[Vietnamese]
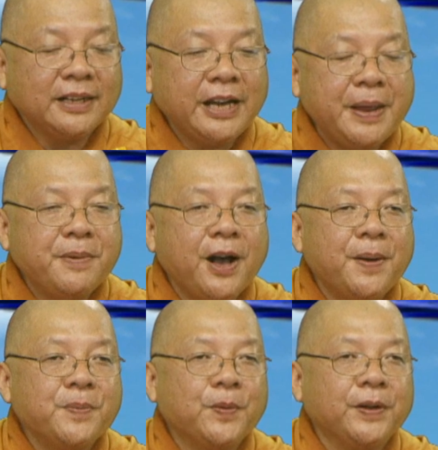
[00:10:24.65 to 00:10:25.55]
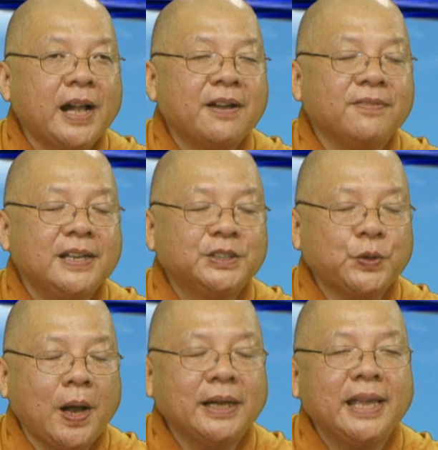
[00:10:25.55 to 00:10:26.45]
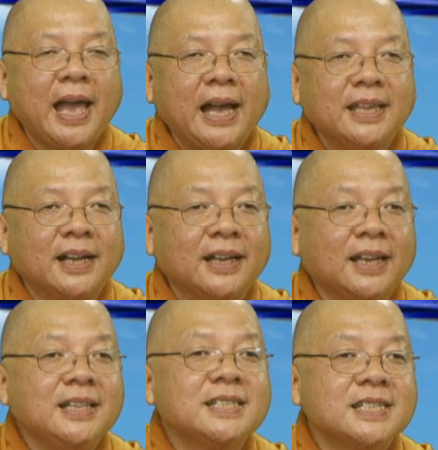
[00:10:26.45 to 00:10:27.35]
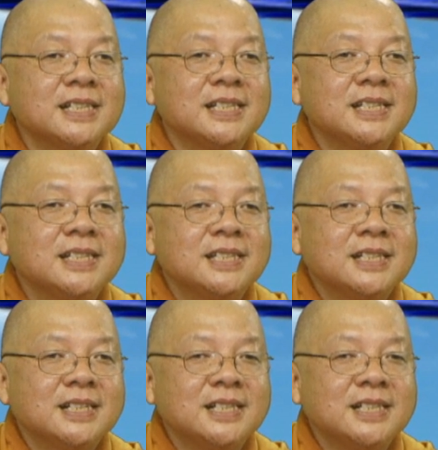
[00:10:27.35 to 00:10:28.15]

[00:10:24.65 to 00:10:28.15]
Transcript: thức đêm hôm của các vị soạn giả dịch kinh sư yeah.